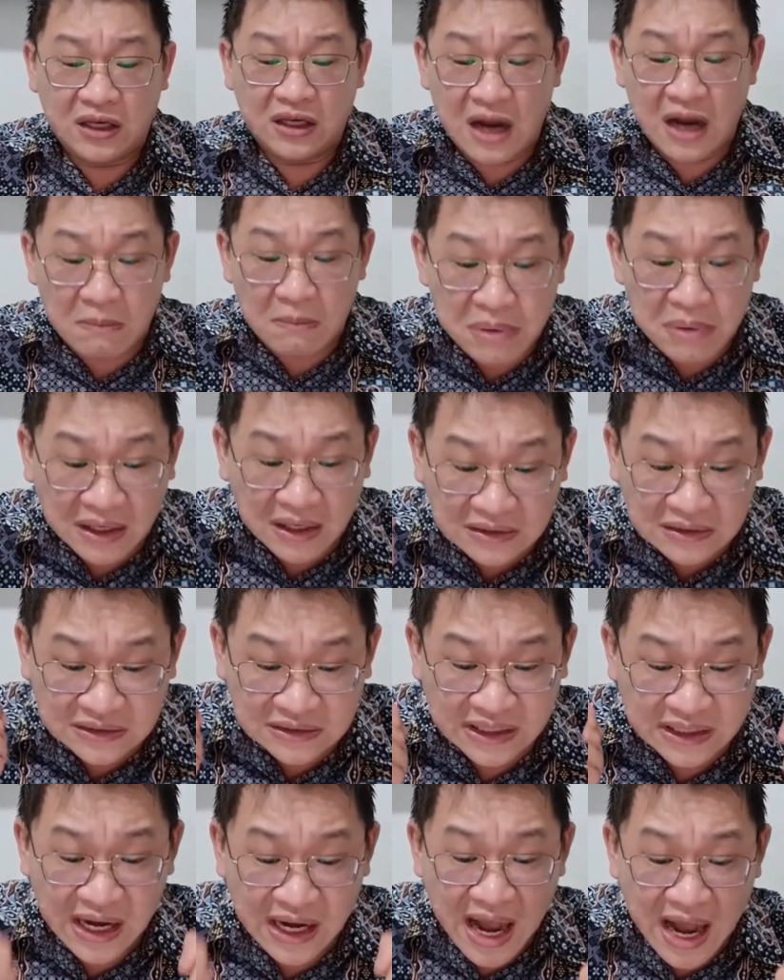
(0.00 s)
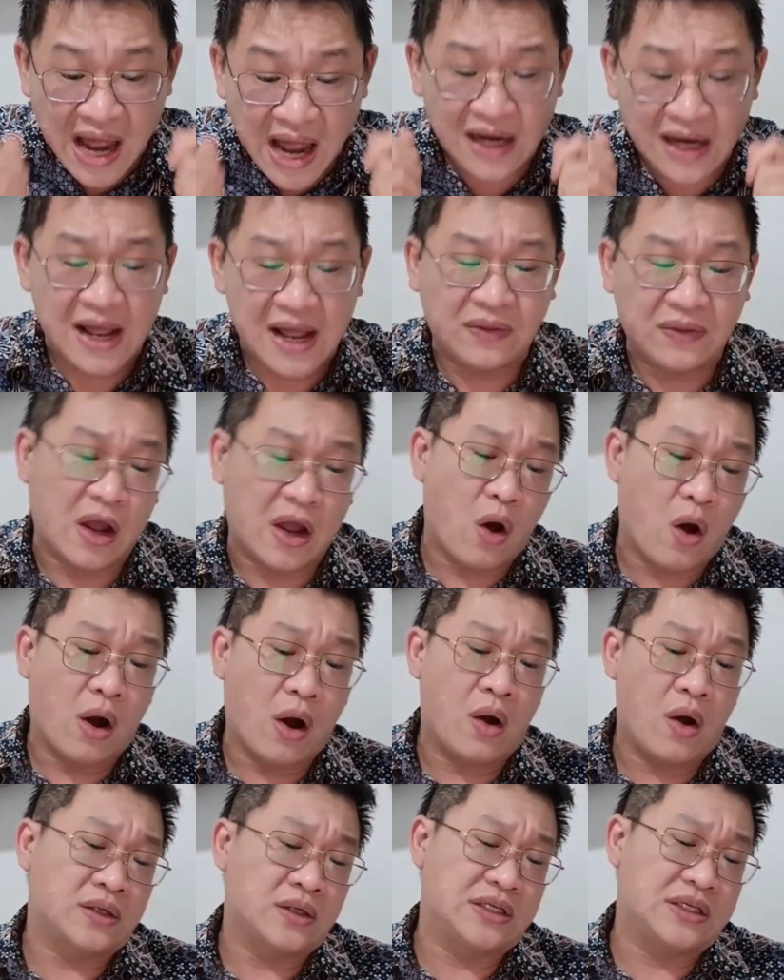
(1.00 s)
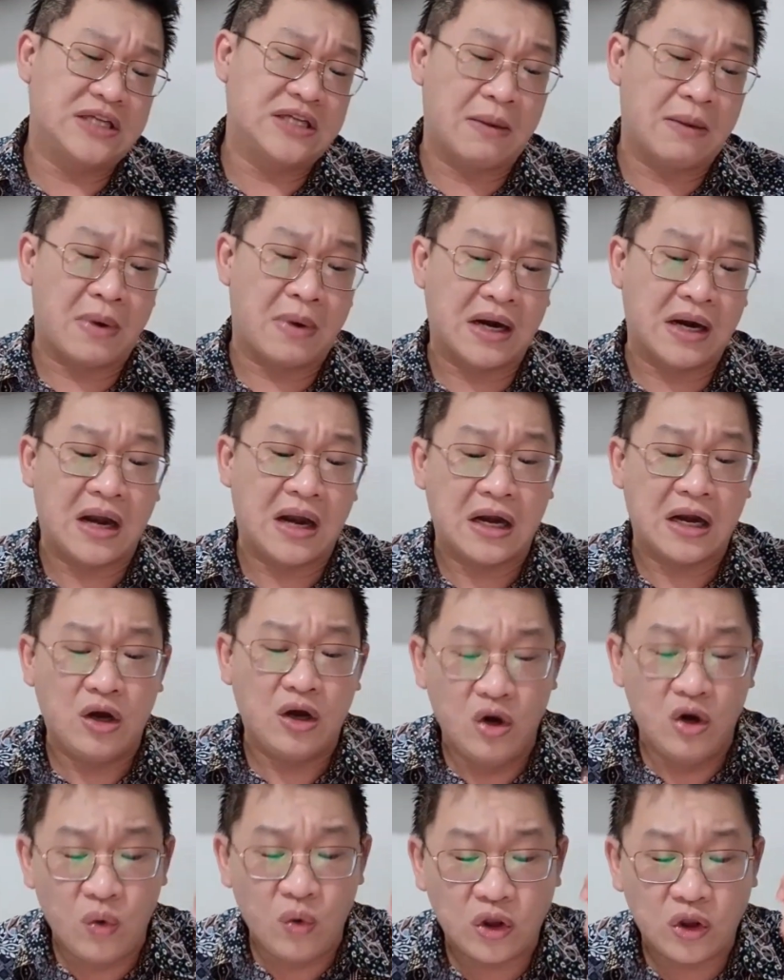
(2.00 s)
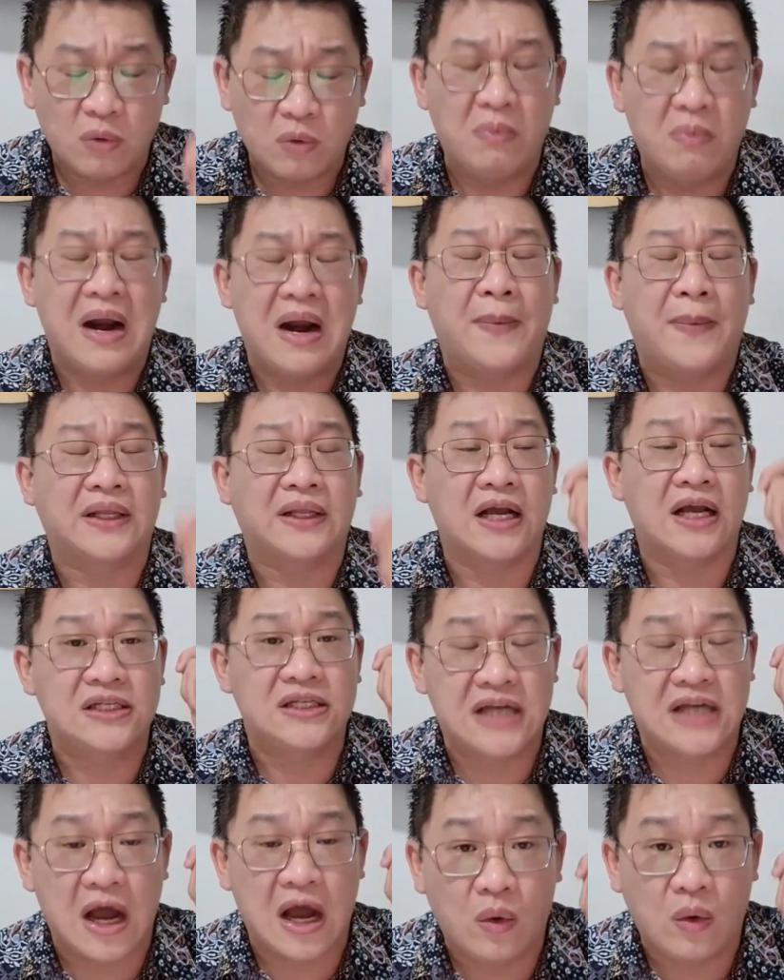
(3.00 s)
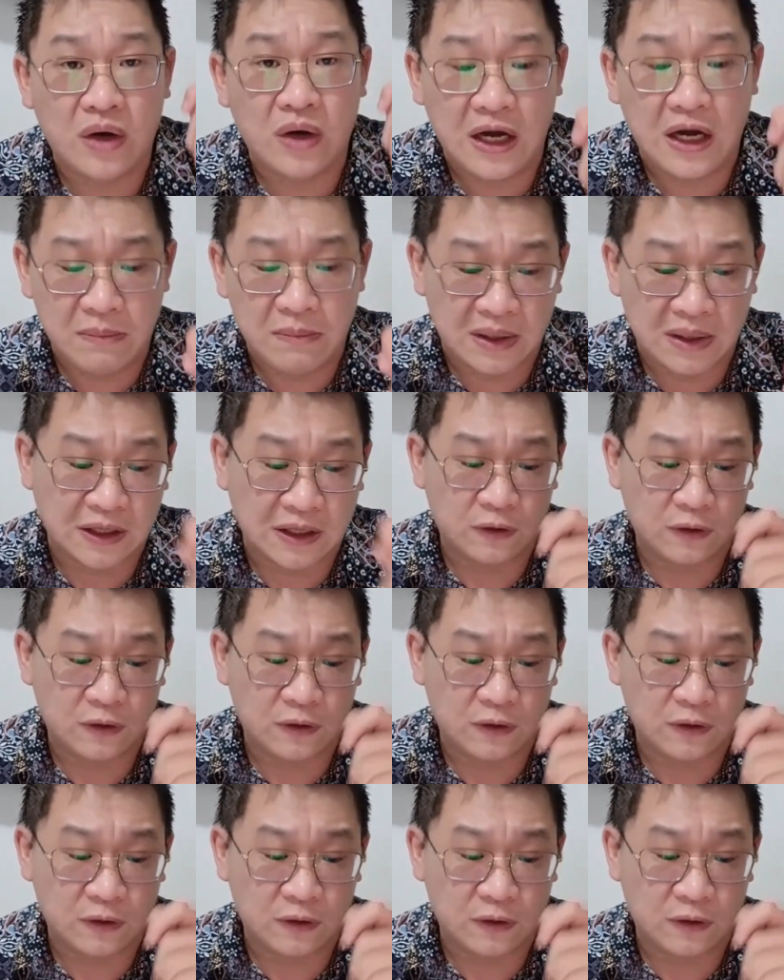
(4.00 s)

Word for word: tidak bercela di antara orang-orang sejaman dan Nuh itu mendapat kasih karunia di